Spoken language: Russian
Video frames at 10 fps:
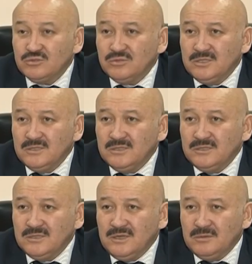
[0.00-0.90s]
что делать.
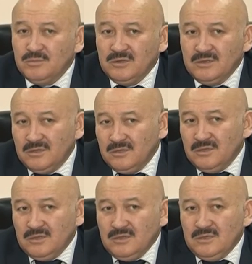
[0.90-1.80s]
И как бы
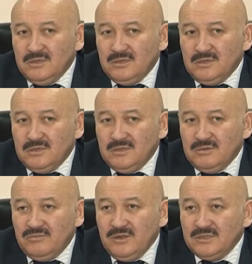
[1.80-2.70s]

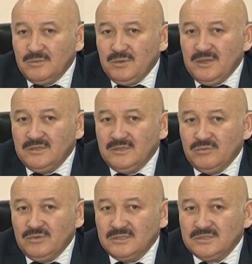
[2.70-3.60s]
э, в этом плане
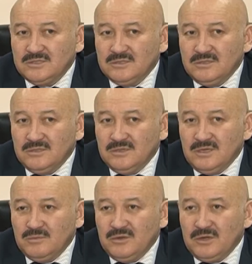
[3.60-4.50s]
у нас
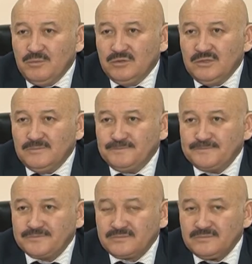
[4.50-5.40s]
как бы работа,
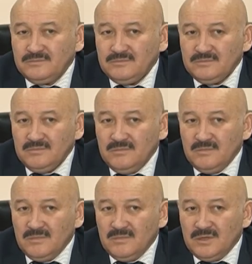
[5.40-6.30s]

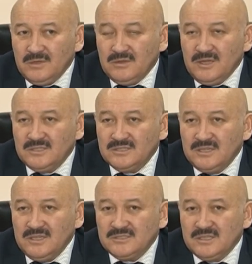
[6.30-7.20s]
надо
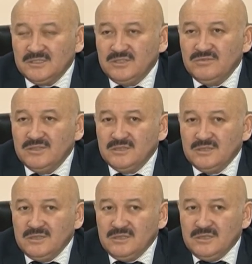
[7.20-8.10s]
заняться активно,
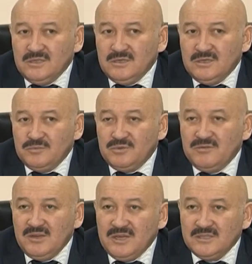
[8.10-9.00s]

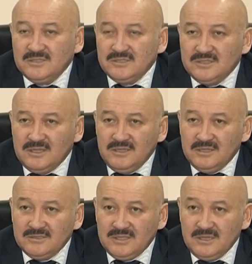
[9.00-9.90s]
привлекать
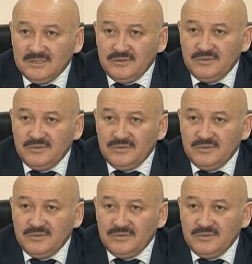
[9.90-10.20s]
их занятия